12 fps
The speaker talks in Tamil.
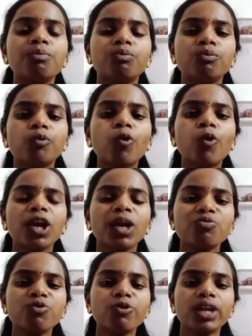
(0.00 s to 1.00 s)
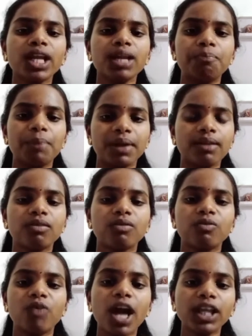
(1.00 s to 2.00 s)
முக்குளம் ஊரில் பெர்
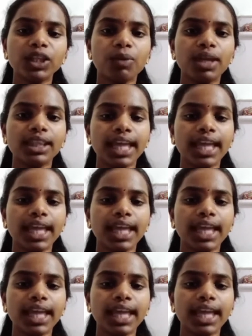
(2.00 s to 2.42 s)
வாழ்ந்து வந்த